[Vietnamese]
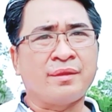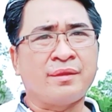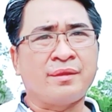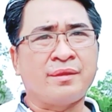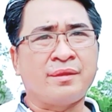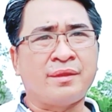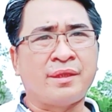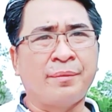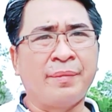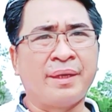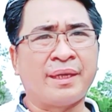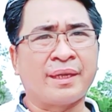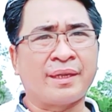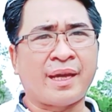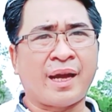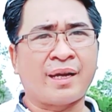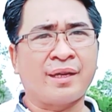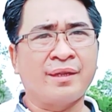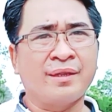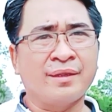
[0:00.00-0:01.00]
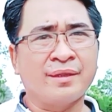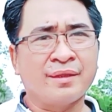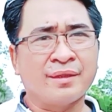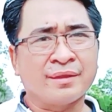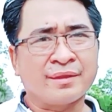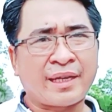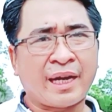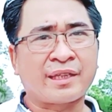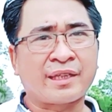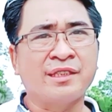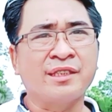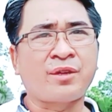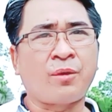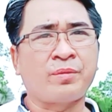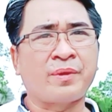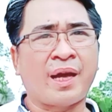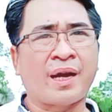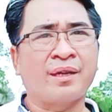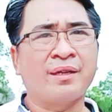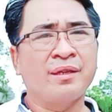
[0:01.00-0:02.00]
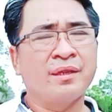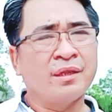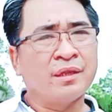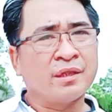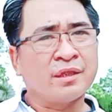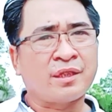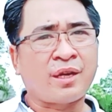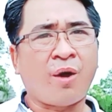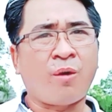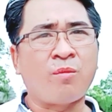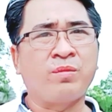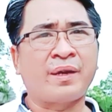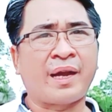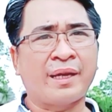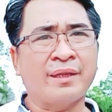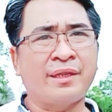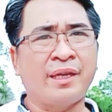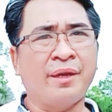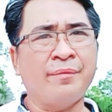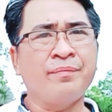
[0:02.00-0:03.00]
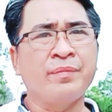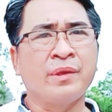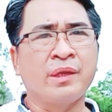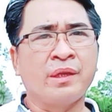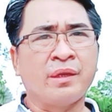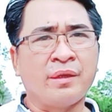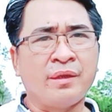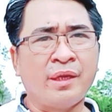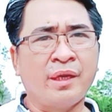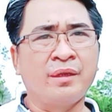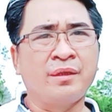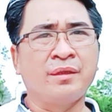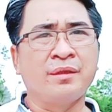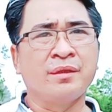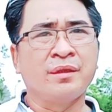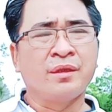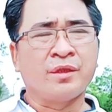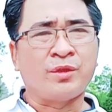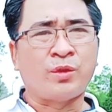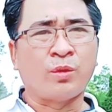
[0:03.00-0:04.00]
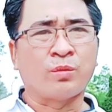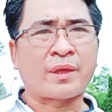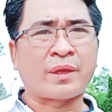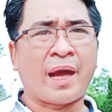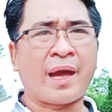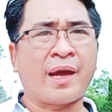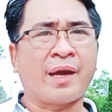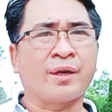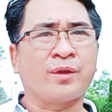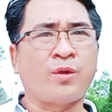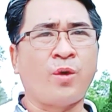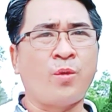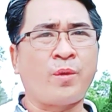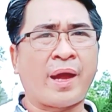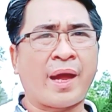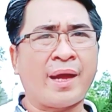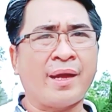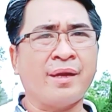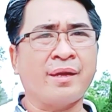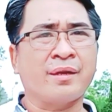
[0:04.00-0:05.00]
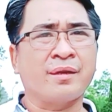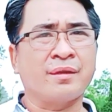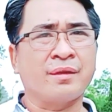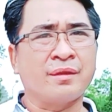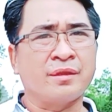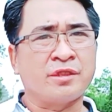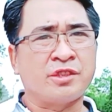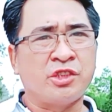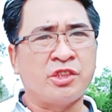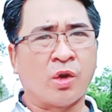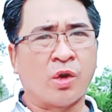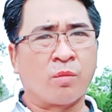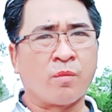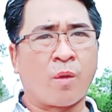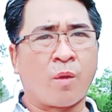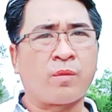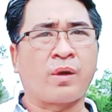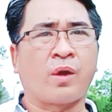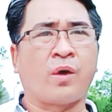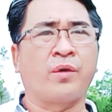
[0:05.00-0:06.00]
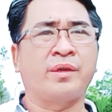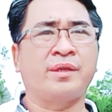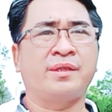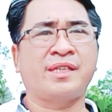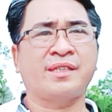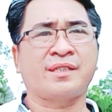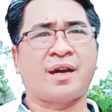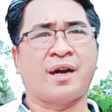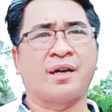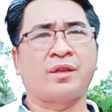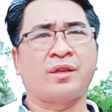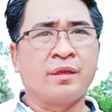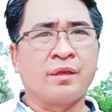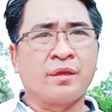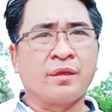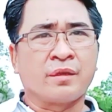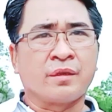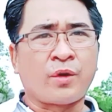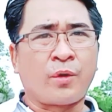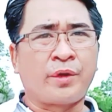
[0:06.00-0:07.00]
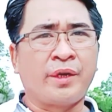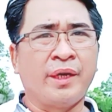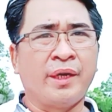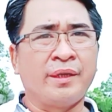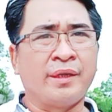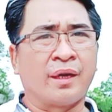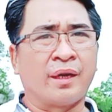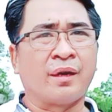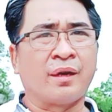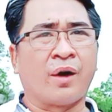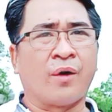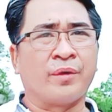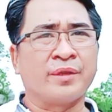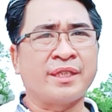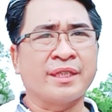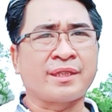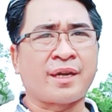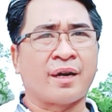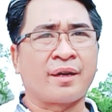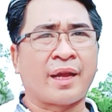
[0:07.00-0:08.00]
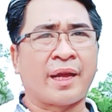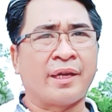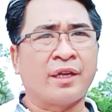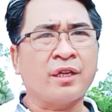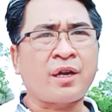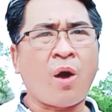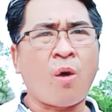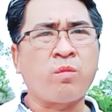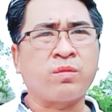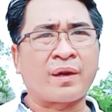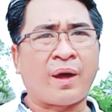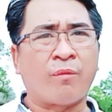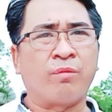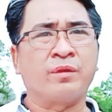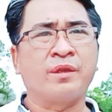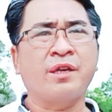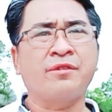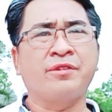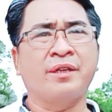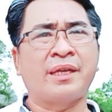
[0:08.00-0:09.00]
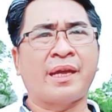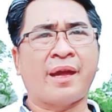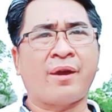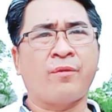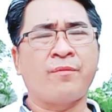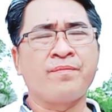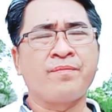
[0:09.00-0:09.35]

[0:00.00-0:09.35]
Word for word: chứng minh nhân dân căn cứ công dân không gắn chip nhưng chúng ta cố gắng sử dụng một loại giấy tờ thôi đôi khi những loại giấy tờ này nó không đồng nhất với nhau